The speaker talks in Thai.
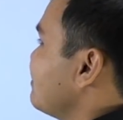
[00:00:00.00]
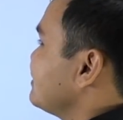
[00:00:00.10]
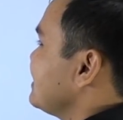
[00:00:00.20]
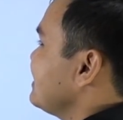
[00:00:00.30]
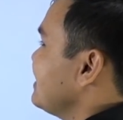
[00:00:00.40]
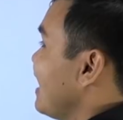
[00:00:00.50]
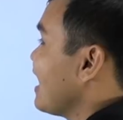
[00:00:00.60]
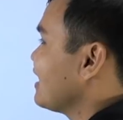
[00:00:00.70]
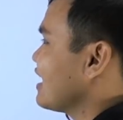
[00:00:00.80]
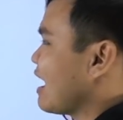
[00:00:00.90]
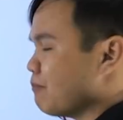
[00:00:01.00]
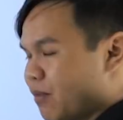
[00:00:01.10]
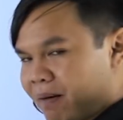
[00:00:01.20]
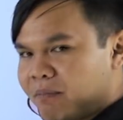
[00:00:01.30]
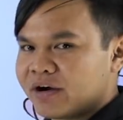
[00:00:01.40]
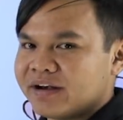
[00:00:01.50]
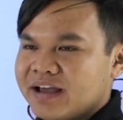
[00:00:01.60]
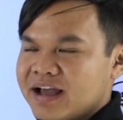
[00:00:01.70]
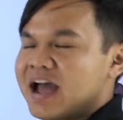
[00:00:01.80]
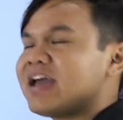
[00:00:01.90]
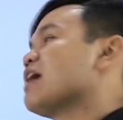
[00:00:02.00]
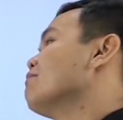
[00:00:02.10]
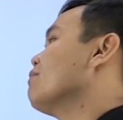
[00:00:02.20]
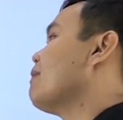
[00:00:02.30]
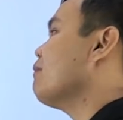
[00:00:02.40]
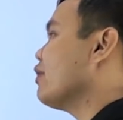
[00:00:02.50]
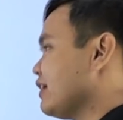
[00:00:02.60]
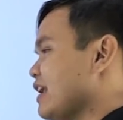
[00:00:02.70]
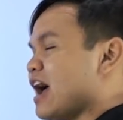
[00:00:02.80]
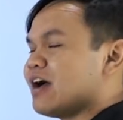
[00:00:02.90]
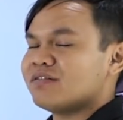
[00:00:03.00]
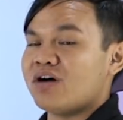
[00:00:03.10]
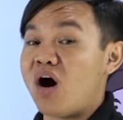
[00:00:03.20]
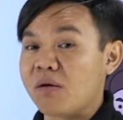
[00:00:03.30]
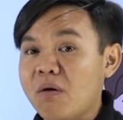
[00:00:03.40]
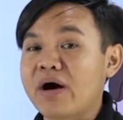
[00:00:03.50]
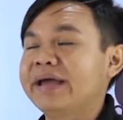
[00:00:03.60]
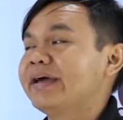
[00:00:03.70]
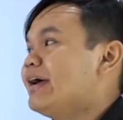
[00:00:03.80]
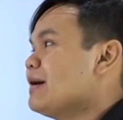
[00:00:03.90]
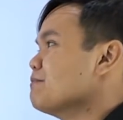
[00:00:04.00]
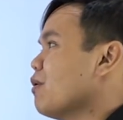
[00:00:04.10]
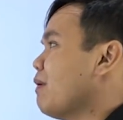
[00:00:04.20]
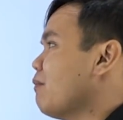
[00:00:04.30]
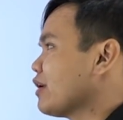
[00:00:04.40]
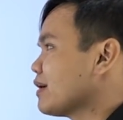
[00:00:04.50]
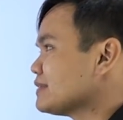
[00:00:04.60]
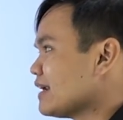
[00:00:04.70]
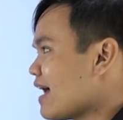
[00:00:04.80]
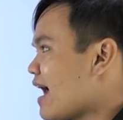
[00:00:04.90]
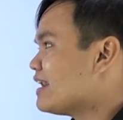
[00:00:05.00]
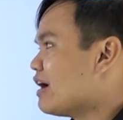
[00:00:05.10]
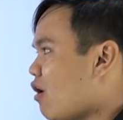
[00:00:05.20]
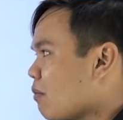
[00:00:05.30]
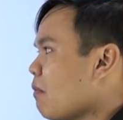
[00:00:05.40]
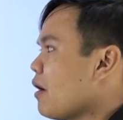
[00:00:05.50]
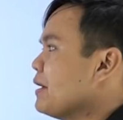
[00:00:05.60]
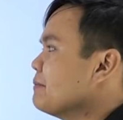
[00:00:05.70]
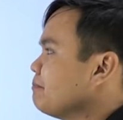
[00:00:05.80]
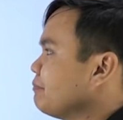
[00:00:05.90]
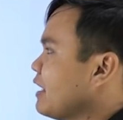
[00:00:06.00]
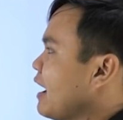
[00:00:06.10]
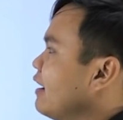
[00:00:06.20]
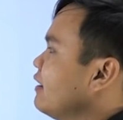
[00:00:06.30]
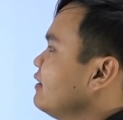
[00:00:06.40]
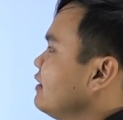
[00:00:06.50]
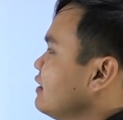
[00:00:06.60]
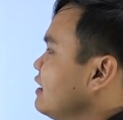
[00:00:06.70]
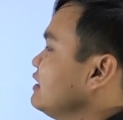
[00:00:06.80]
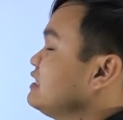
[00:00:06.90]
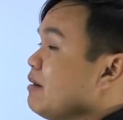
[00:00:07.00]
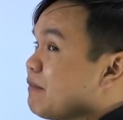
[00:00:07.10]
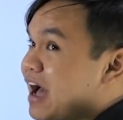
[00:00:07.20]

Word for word: คำชนิดที่5คือคำบุพบทไอ้คำบุพบทเนี่ยออกบ่อยบุพบทกับสันธานเนี่ยออกบ่อยนะคือเชื่อม